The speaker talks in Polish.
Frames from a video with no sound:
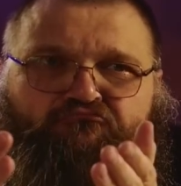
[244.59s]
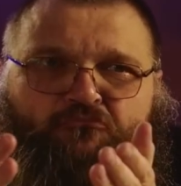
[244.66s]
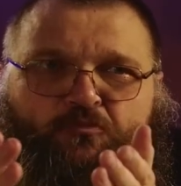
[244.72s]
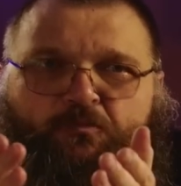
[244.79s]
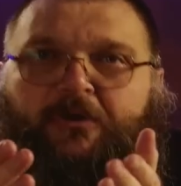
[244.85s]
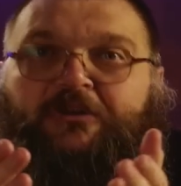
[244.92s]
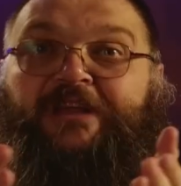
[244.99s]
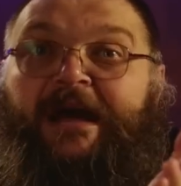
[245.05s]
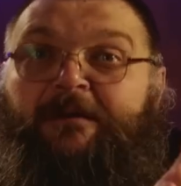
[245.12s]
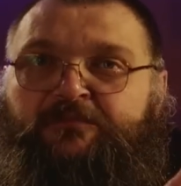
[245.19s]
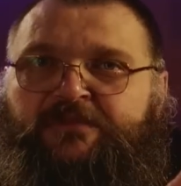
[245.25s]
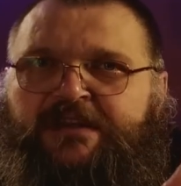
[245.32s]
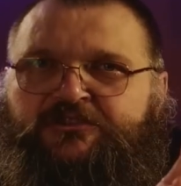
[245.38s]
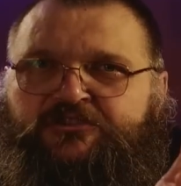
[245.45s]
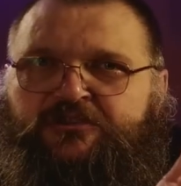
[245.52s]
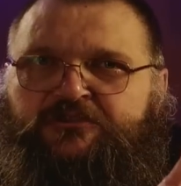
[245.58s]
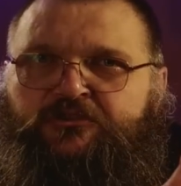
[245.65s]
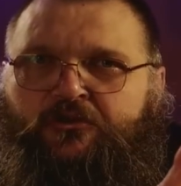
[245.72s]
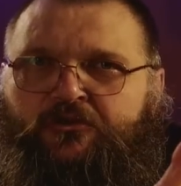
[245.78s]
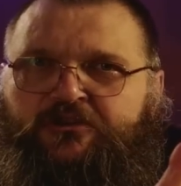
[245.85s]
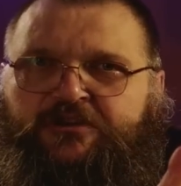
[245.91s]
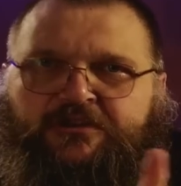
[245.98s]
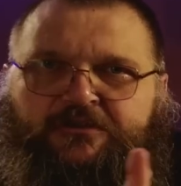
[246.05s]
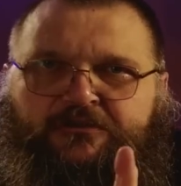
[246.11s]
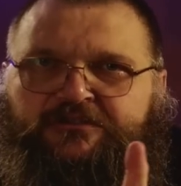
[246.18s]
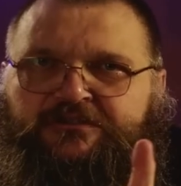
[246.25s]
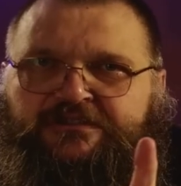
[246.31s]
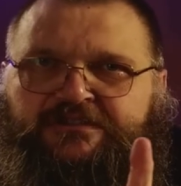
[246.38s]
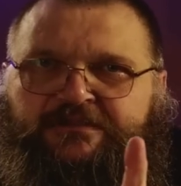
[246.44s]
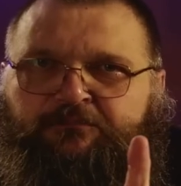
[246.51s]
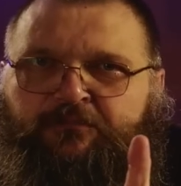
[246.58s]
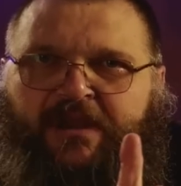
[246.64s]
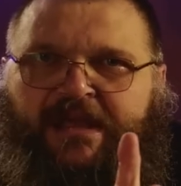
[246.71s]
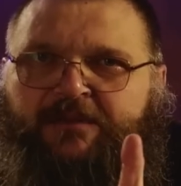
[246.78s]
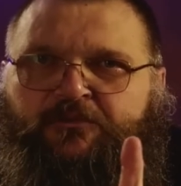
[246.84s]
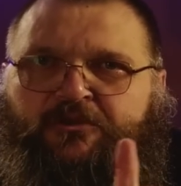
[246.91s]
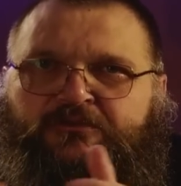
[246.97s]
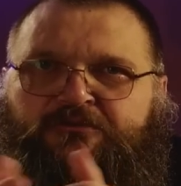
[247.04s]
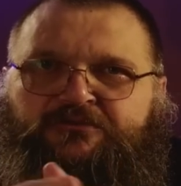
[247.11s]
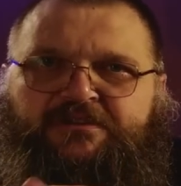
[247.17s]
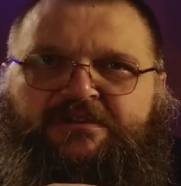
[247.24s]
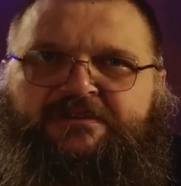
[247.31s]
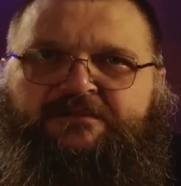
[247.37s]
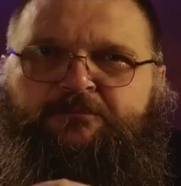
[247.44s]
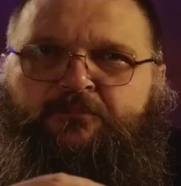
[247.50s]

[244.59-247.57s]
upodabniać się trochę do tych plemion, które,